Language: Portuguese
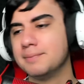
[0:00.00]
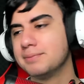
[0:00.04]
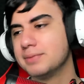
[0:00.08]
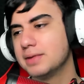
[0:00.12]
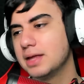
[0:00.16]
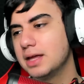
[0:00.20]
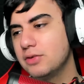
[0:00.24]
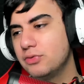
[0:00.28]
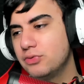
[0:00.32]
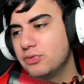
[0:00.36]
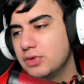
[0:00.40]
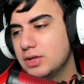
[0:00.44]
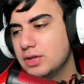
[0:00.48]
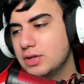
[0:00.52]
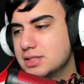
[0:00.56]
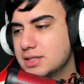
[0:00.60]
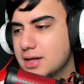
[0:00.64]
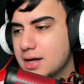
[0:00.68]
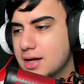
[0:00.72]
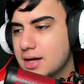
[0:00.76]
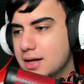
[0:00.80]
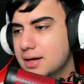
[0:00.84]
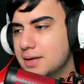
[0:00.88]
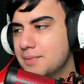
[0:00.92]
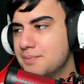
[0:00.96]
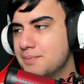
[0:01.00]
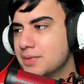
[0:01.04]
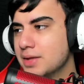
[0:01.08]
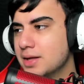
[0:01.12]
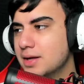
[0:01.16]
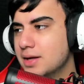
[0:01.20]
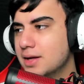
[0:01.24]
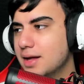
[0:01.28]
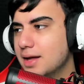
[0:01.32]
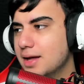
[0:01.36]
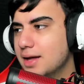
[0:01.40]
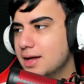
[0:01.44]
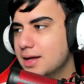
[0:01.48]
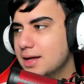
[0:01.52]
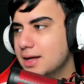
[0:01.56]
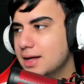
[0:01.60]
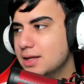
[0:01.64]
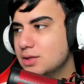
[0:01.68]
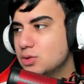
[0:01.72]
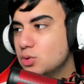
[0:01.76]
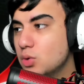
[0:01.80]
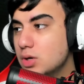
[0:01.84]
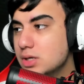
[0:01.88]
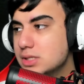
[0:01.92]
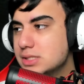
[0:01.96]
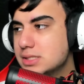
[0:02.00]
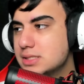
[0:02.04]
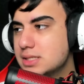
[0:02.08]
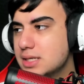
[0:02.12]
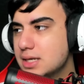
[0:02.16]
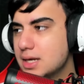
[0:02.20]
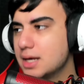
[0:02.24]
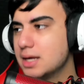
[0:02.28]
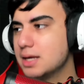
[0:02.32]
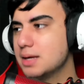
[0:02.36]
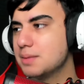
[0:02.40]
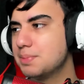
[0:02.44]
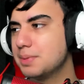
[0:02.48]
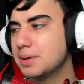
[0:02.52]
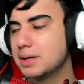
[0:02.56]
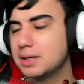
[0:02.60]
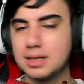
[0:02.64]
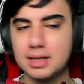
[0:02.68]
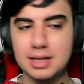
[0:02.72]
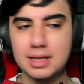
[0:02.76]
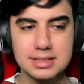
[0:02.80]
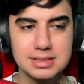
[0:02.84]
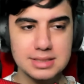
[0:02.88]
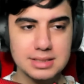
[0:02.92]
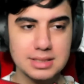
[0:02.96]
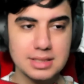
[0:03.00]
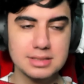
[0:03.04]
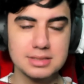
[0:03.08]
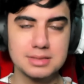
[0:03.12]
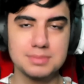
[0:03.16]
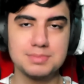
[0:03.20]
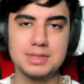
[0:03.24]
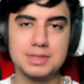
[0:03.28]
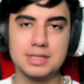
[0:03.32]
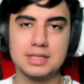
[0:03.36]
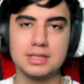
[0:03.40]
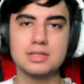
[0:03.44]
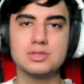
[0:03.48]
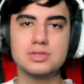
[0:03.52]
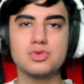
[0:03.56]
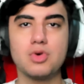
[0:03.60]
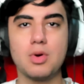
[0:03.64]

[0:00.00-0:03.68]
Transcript: Enfim, cara, é, é torcer aí para que essas meninas